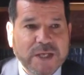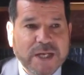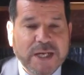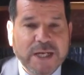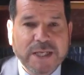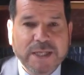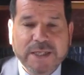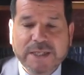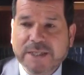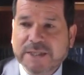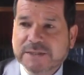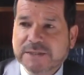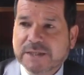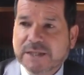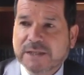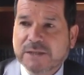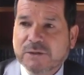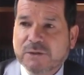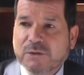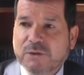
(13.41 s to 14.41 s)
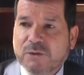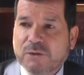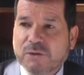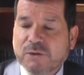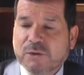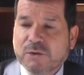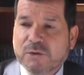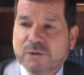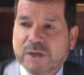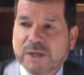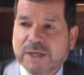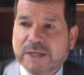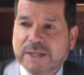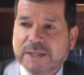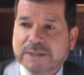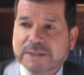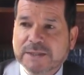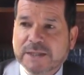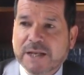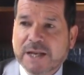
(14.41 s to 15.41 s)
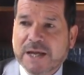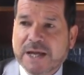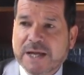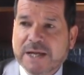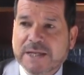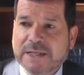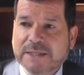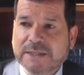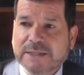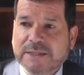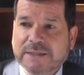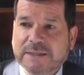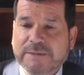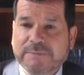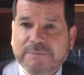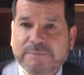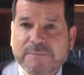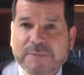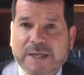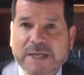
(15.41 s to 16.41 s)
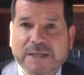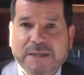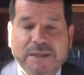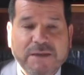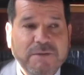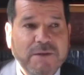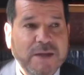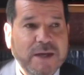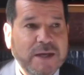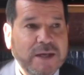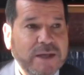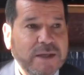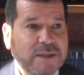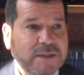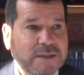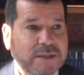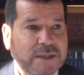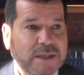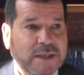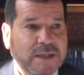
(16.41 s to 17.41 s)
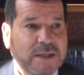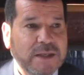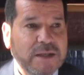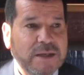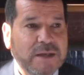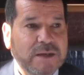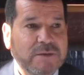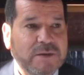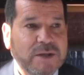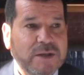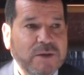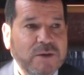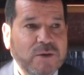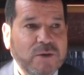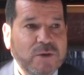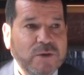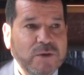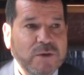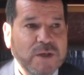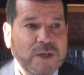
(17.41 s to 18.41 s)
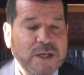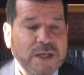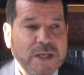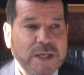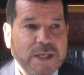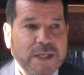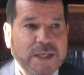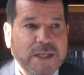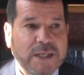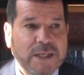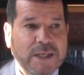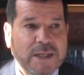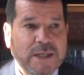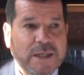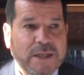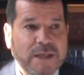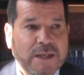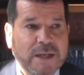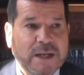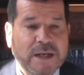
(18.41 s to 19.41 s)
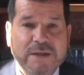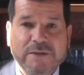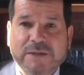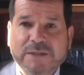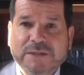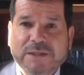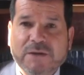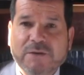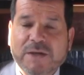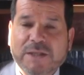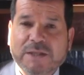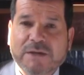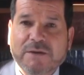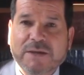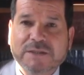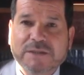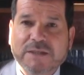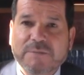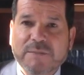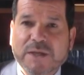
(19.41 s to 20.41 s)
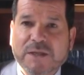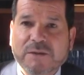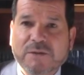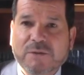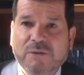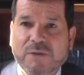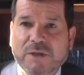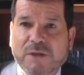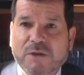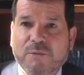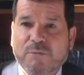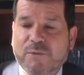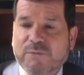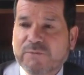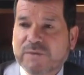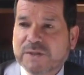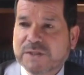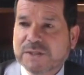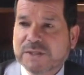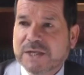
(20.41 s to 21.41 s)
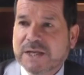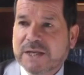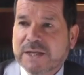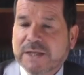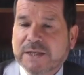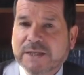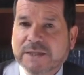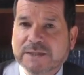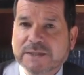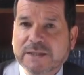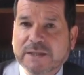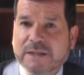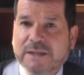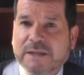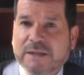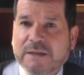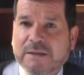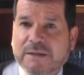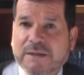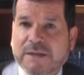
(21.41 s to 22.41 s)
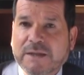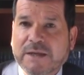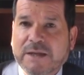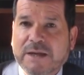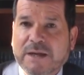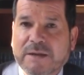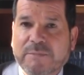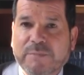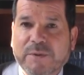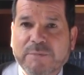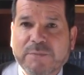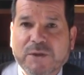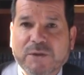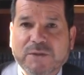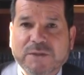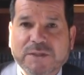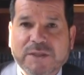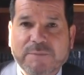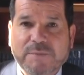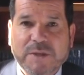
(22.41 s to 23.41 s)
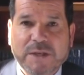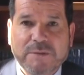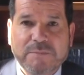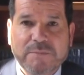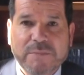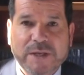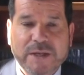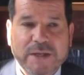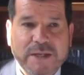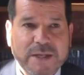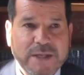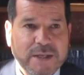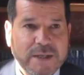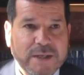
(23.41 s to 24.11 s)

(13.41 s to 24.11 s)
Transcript: ya iniciando lo que es las actividades que tienen que ver con eh, el aniversario del establecimiento, que como fecha es el día primero de septiembre.